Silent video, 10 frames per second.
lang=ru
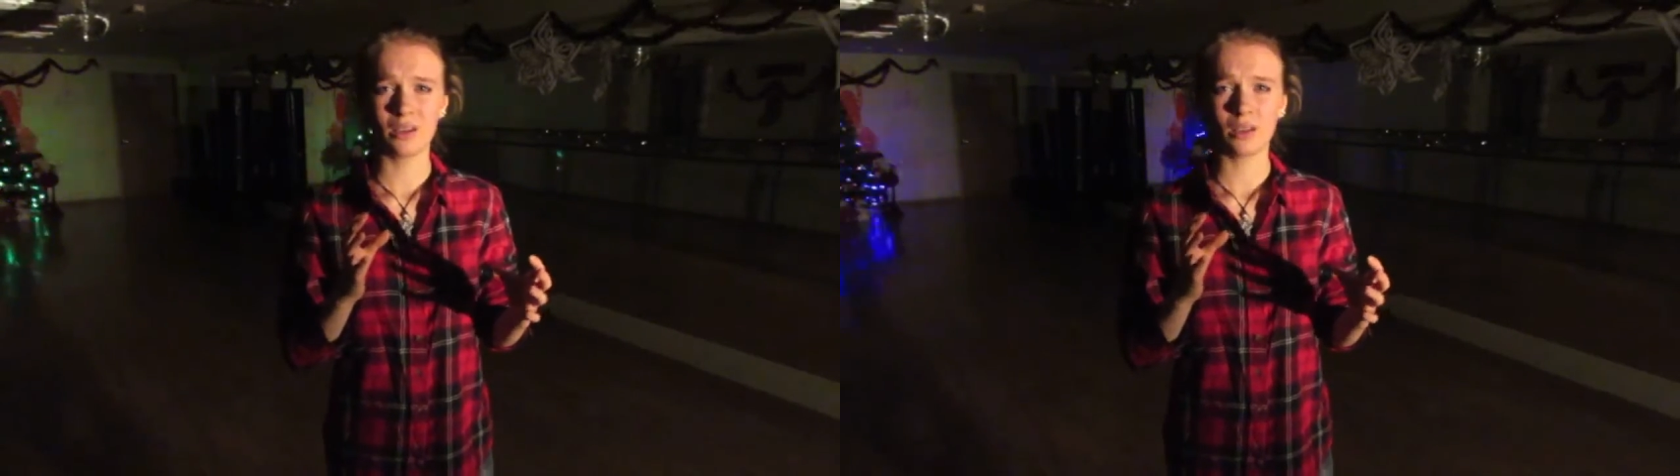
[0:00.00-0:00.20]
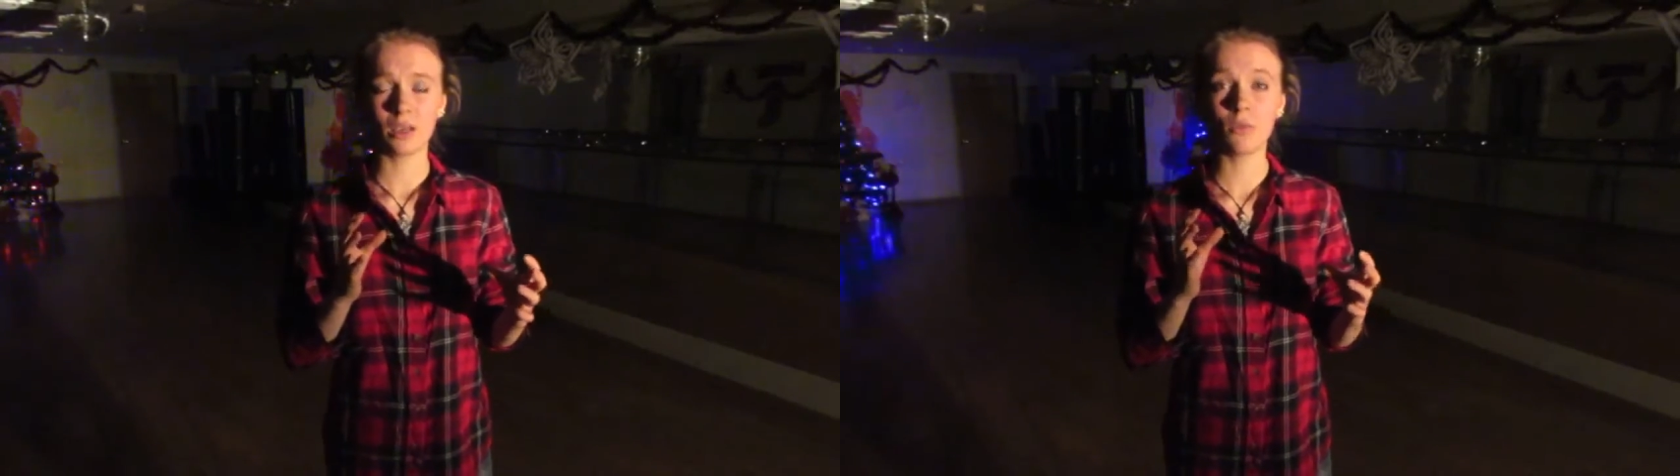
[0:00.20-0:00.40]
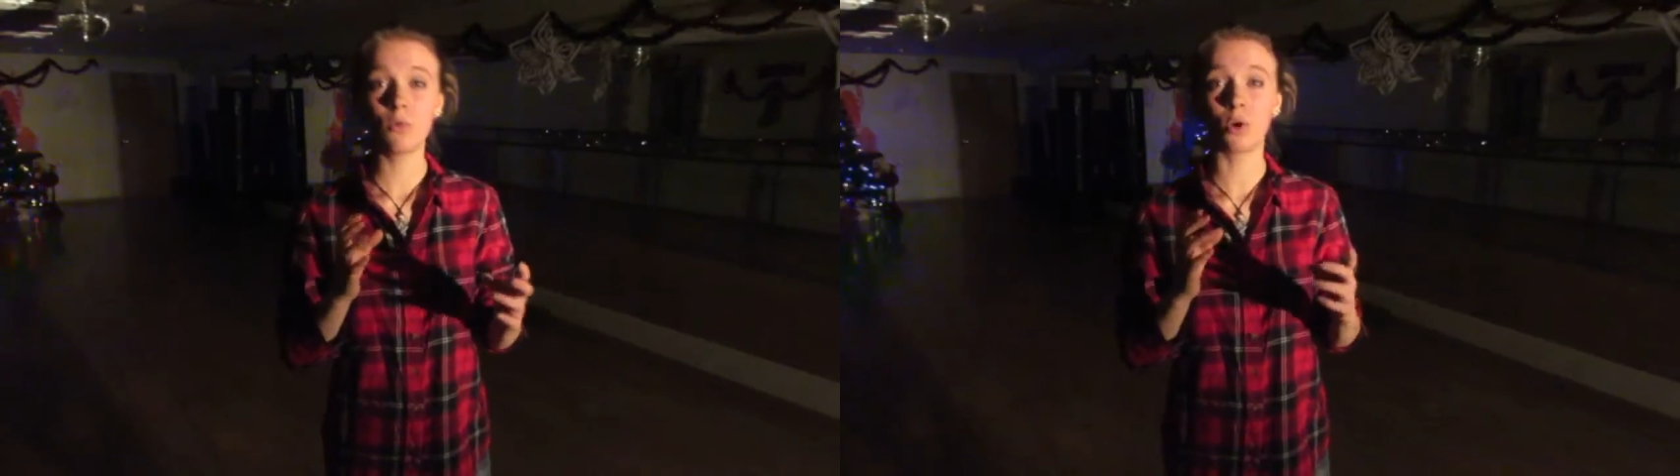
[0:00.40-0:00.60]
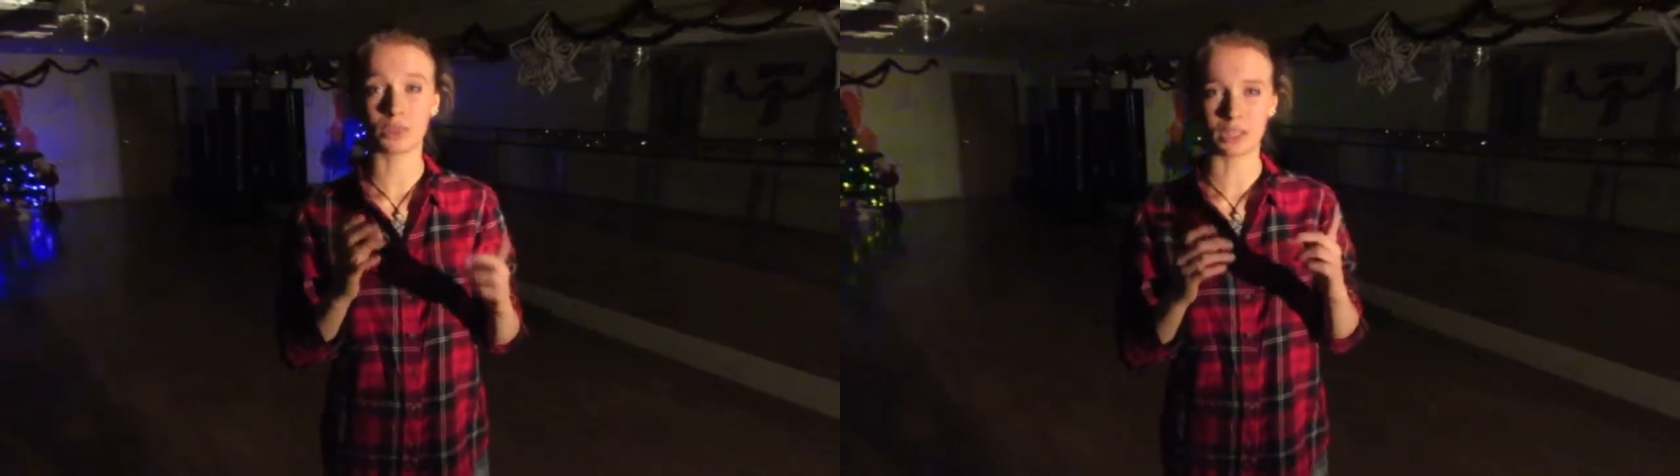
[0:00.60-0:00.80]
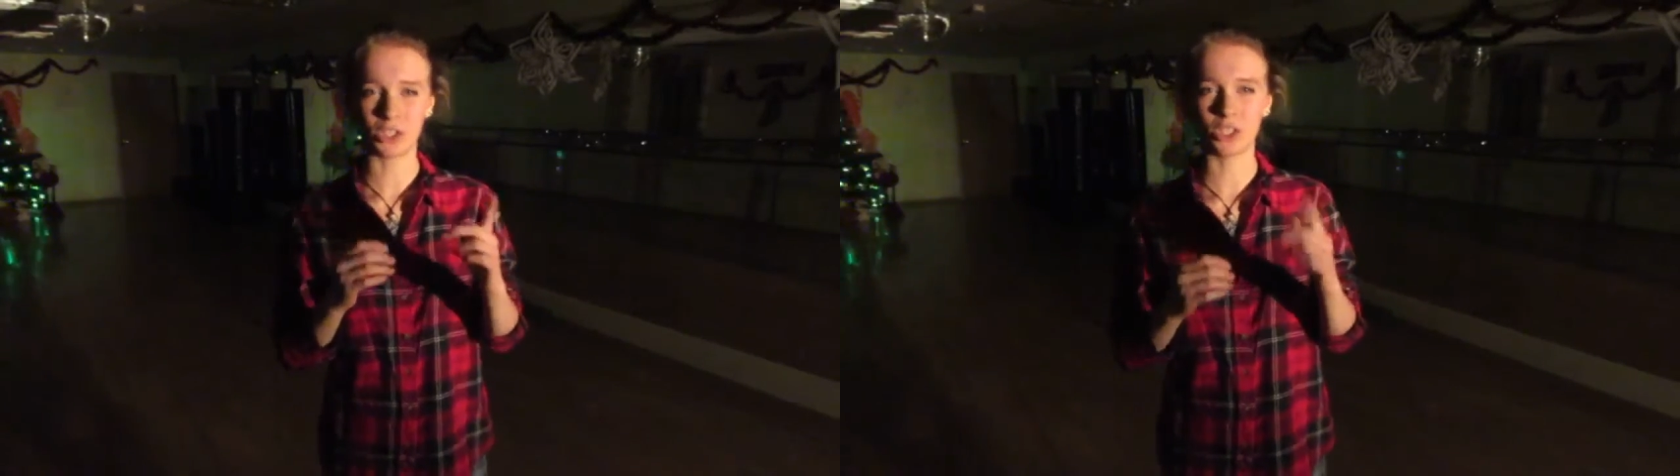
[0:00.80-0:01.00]
И вот
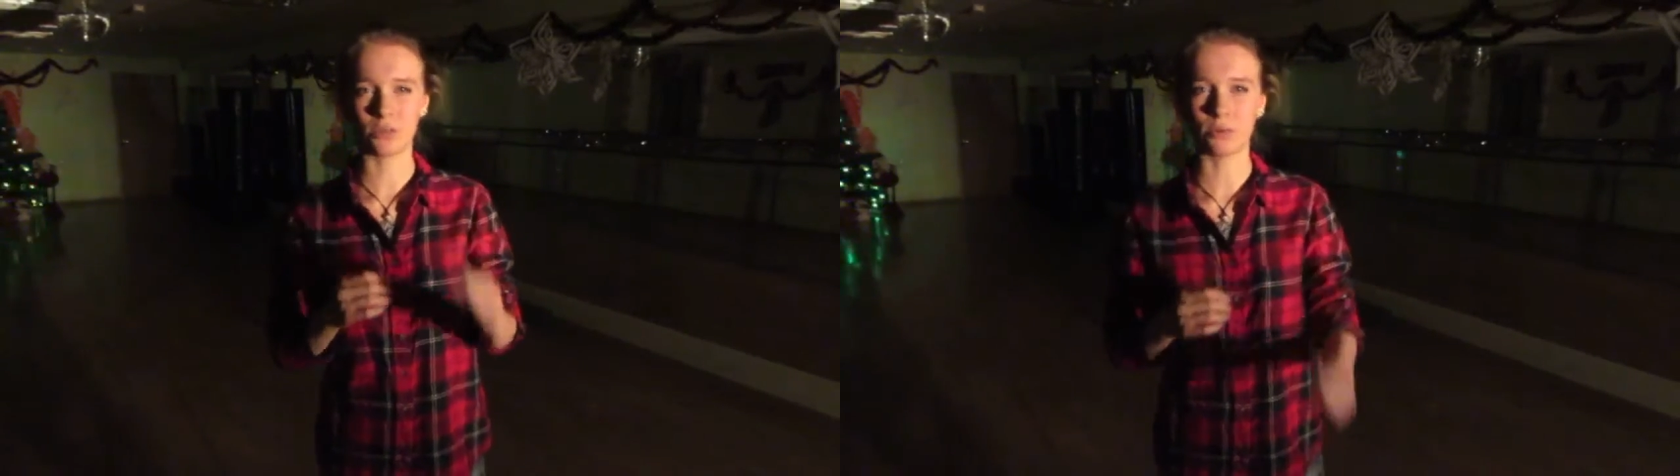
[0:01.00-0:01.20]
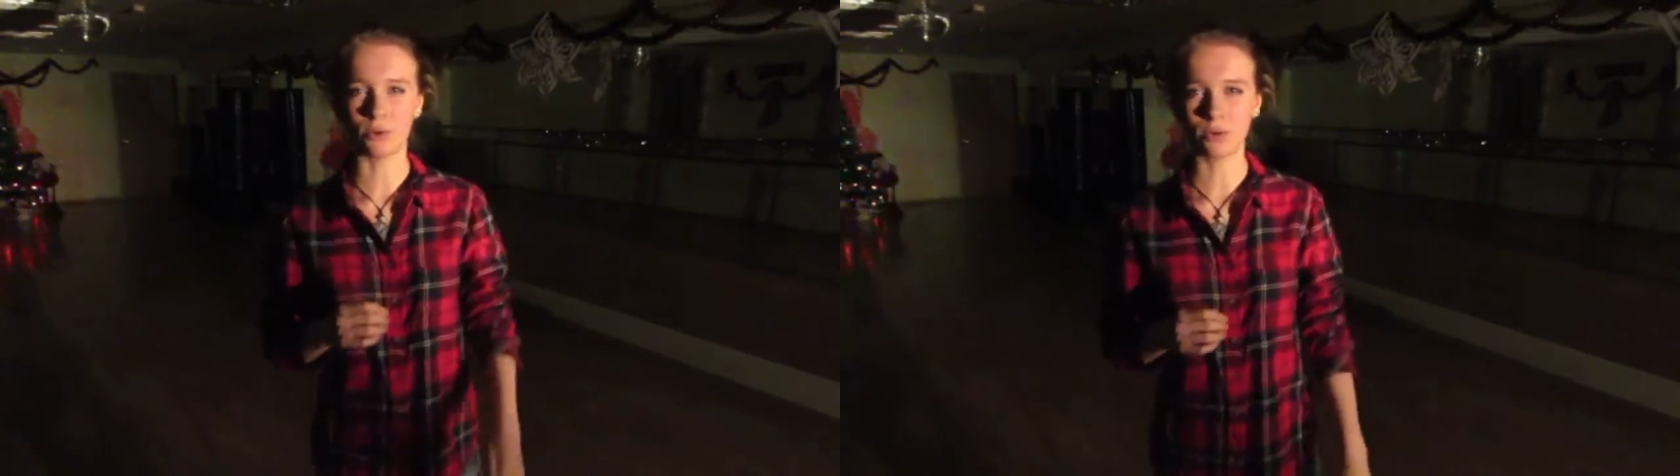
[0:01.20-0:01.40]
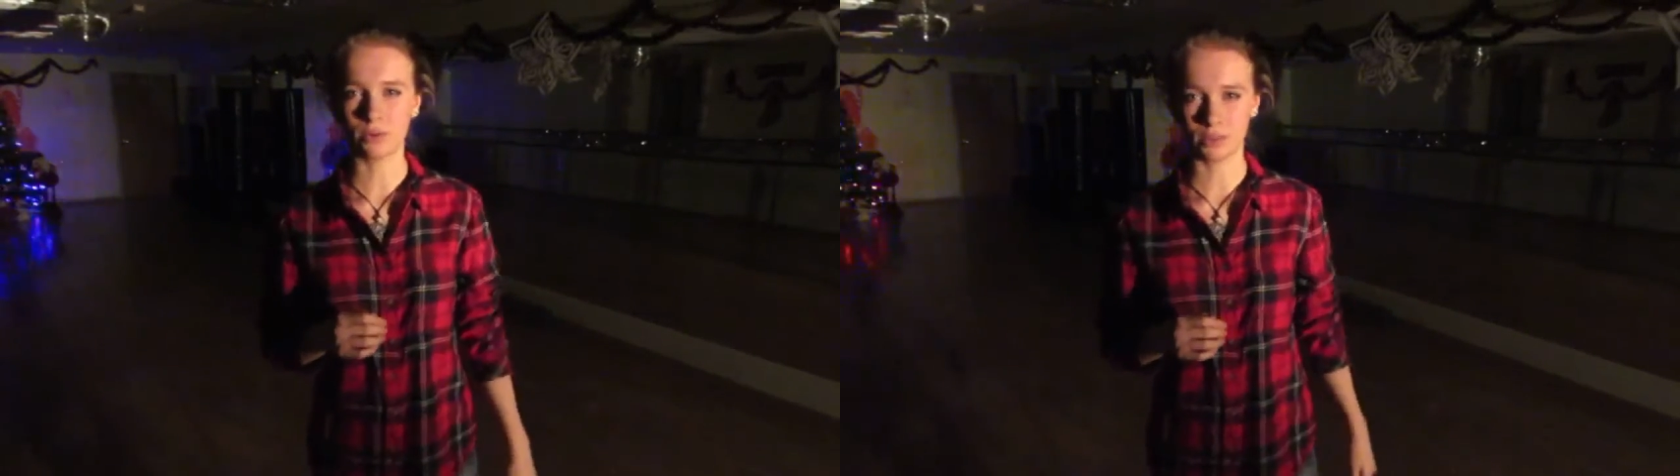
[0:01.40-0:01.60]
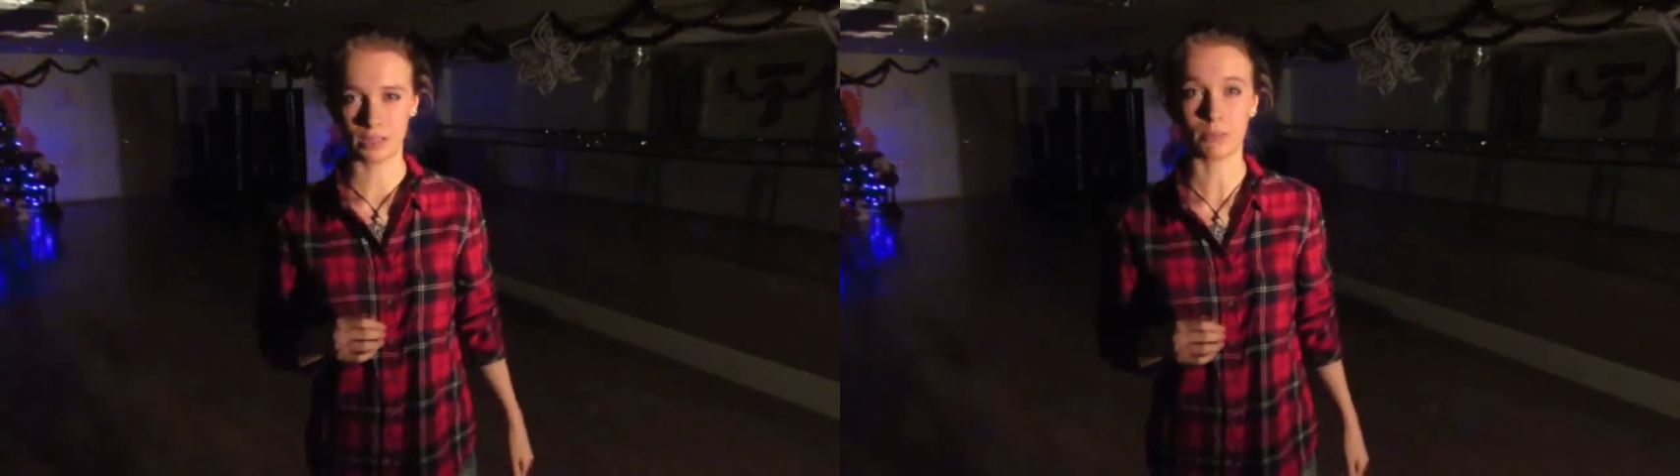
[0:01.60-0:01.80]
от чего я